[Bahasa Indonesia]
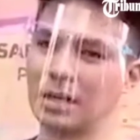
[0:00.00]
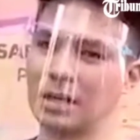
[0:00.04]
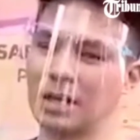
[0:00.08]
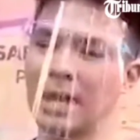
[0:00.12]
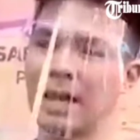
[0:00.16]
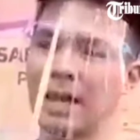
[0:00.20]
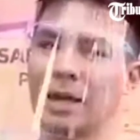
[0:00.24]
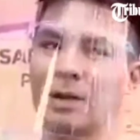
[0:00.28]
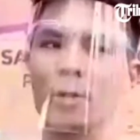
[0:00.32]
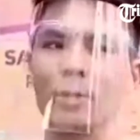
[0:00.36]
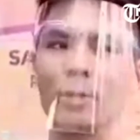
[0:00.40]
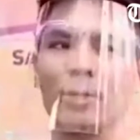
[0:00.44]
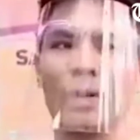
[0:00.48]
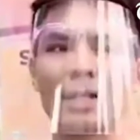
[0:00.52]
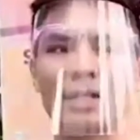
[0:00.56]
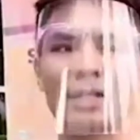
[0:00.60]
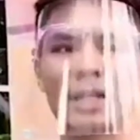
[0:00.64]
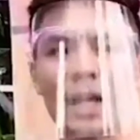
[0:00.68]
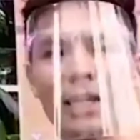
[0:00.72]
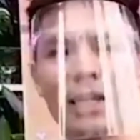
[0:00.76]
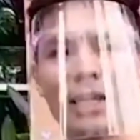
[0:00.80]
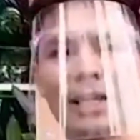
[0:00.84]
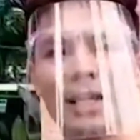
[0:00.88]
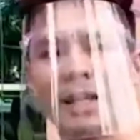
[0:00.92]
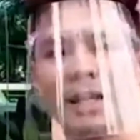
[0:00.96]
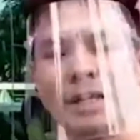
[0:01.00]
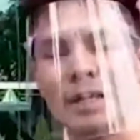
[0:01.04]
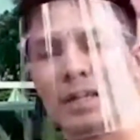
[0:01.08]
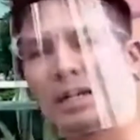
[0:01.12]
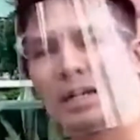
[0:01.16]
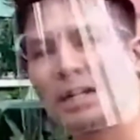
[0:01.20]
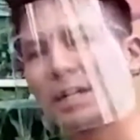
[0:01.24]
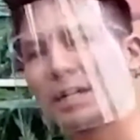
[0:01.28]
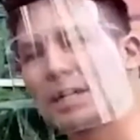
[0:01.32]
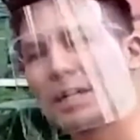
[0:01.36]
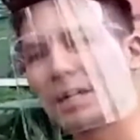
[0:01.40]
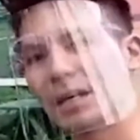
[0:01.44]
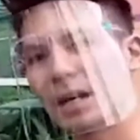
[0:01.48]
ya yang gue bilang tadi
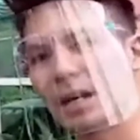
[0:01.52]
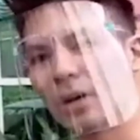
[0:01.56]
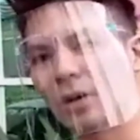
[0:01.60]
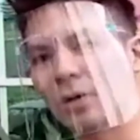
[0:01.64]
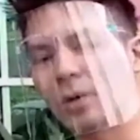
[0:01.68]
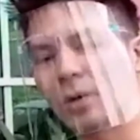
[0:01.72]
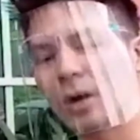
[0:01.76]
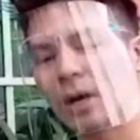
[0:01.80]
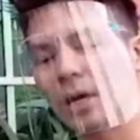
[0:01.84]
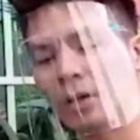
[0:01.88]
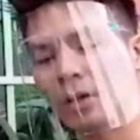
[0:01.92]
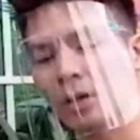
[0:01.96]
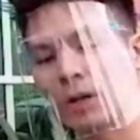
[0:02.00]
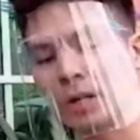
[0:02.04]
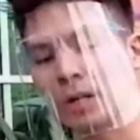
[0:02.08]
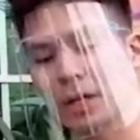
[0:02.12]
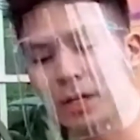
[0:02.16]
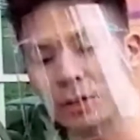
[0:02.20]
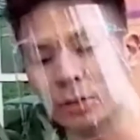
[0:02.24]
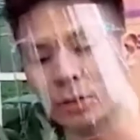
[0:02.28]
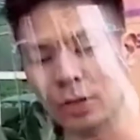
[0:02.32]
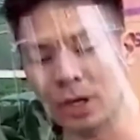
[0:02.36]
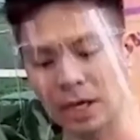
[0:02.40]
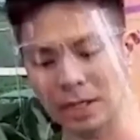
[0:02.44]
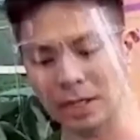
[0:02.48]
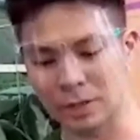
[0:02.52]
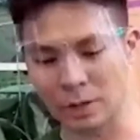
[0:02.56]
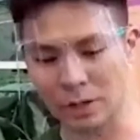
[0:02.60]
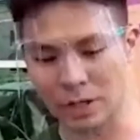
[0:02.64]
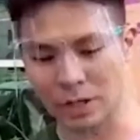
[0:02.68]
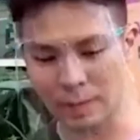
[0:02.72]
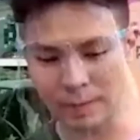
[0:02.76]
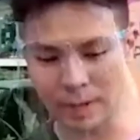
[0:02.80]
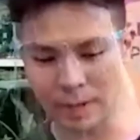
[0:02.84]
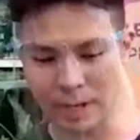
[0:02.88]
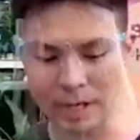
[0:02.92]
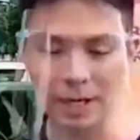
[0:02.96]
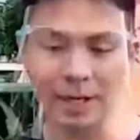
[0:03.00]
uh, kalau gue kan orangnya tuh nggak
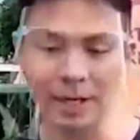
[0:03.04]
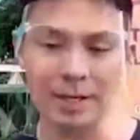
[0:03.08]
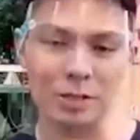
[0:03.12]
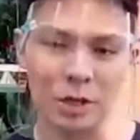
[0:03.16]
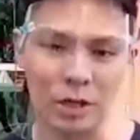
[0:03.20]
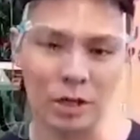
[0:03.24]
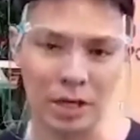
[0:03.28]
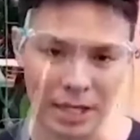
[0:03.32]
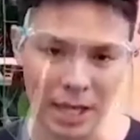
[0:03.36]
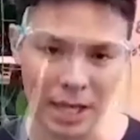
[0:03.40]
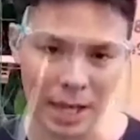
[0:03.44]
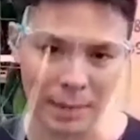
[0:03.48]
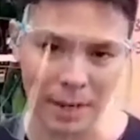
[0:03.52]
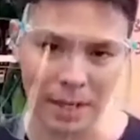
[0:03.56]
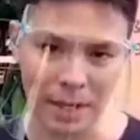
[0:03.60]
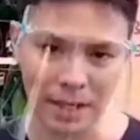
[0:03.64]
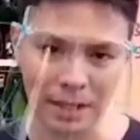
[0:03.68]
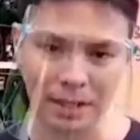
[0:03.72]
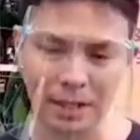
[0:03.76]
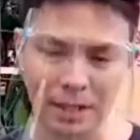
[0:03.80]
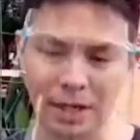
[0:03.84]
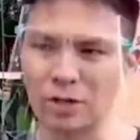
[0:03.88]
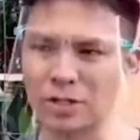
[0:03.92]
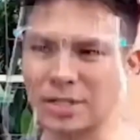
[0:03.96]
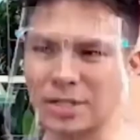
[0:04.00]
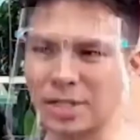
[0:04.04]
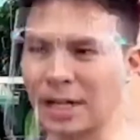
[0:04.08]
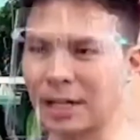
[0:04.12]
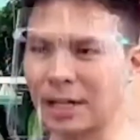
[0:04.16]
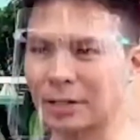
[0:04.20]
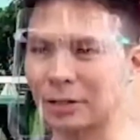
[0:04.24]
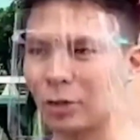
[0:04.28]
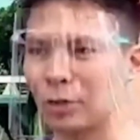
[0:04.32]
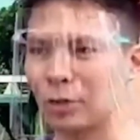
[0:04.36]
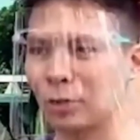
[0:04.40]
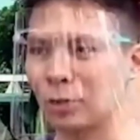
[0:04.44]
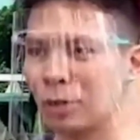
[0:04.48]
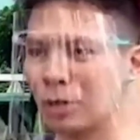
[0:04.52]
suka berada di zona nyaman kalau
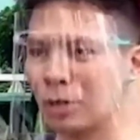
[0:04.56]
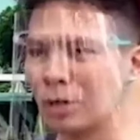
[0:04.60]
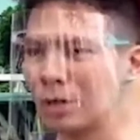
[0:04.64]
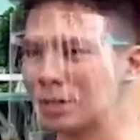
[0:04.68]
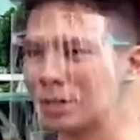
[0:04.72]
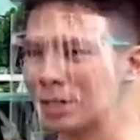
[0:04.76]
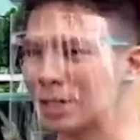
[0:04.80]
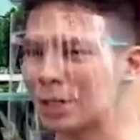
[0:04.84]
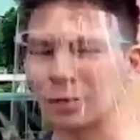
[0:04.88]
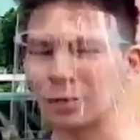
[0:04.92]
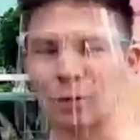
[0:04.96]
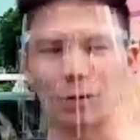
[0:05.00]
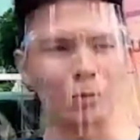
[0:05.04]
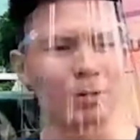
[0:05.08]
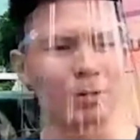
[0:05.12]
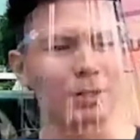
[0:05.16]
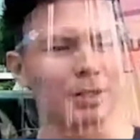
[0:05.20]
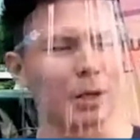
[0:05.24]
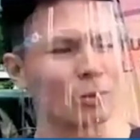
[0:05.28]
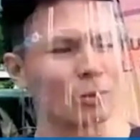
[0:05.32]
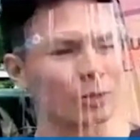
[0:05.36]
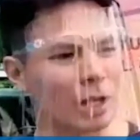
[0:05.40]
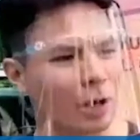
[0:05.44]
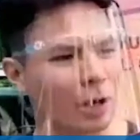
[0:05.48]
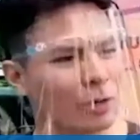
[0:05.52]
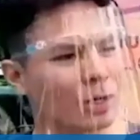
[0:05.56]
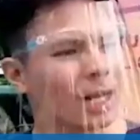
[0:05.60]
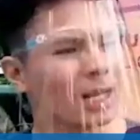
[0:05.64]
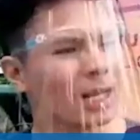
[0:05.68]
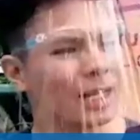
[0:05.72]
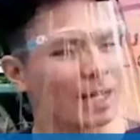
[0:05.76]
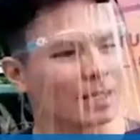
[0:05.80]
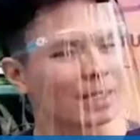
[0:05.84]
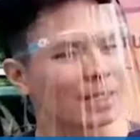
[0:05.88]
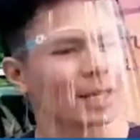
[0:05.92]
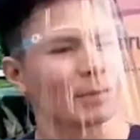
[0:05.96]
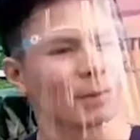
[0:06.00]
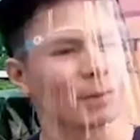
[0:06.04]
sinetron gue sinetron udah bertahun-tahun kali
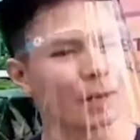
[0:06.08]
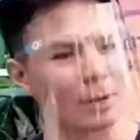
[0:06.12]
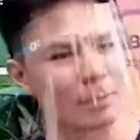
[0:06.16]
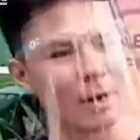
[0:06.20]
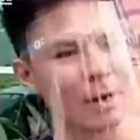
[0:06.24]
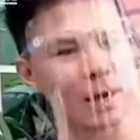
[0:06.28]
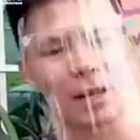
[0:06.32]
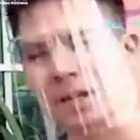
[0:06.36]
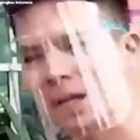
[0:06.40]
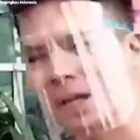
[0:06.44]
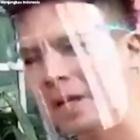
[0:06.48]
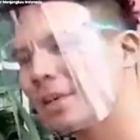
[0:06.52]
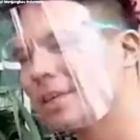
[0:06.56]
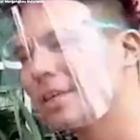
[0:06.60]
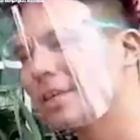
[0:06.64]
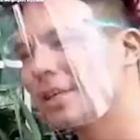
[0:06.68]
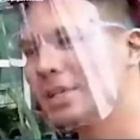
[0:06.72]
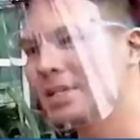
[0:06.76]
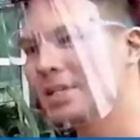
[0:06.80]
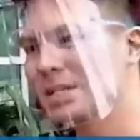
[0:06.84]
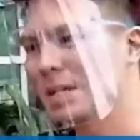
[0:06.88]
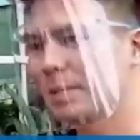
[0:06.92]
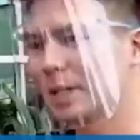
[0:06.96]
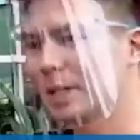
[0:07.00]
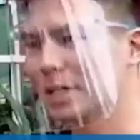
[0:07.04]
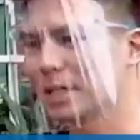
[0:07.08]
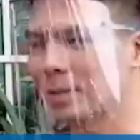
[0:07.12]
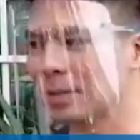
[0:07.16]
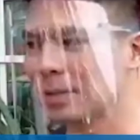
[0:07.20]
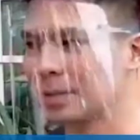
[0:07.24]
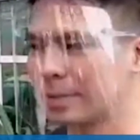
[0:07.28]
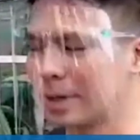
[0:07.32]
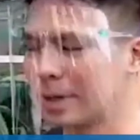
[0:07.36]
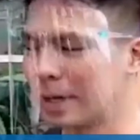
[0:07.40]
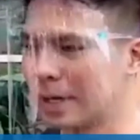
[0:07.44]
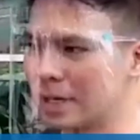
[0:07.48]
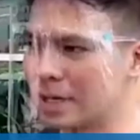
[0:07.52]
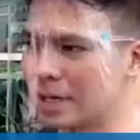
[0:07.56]
kita ya bareng-bareng ya sama
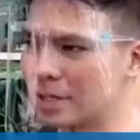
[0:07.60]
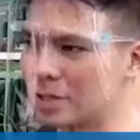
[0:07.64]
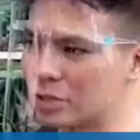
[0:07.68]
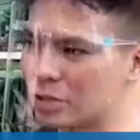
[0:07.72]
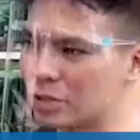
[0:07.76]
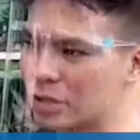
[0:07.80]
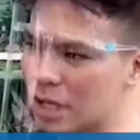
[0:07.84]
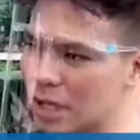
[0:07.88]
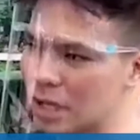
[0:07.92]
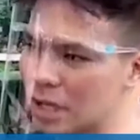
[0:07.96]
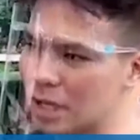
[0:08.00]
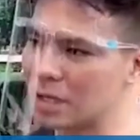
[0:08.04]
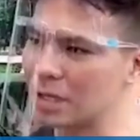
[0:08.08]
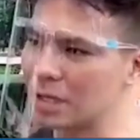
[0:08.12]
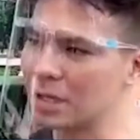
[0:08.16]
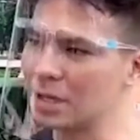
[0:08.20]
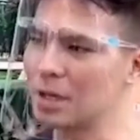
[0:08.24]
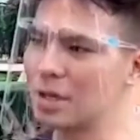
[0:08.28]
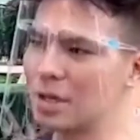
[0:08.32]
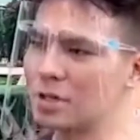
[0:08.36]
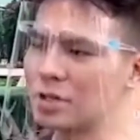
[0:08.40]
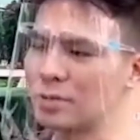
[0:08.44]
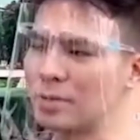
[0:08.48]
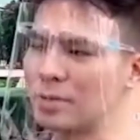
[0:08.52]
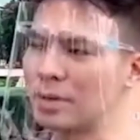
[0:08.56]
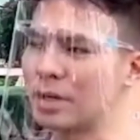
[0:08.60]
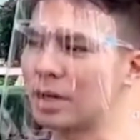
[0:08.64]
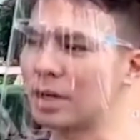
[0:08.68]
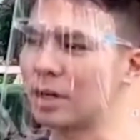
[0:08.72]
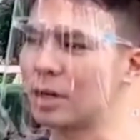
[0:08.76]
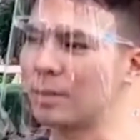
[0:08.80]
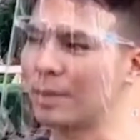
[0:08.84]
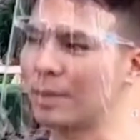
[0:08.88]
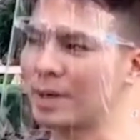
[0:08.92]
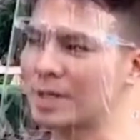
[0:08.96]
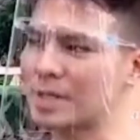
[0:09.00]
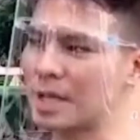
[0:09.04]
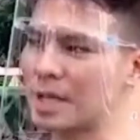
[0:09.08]
teman-teman dia juga cuman
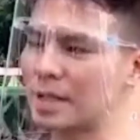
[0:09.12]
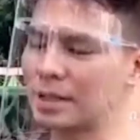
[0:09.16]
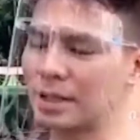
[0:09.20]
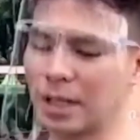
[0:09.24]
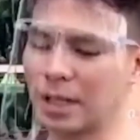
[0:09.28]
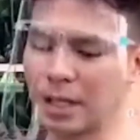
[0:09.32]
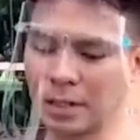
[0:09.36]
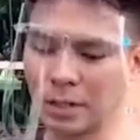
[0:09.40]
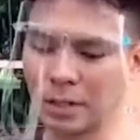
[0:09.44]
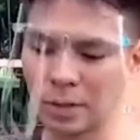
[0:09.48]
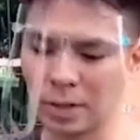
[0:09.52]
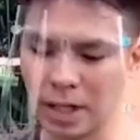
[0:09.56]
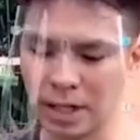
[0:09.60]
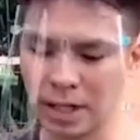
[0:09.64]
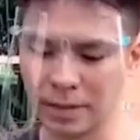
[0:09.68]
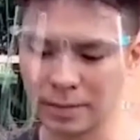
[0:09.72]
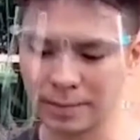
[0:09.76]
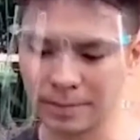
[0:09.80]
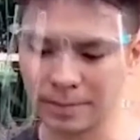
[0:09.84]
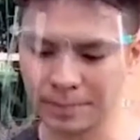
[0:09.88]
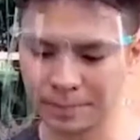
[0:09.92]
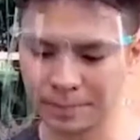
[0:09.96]
kalau presenting itu kan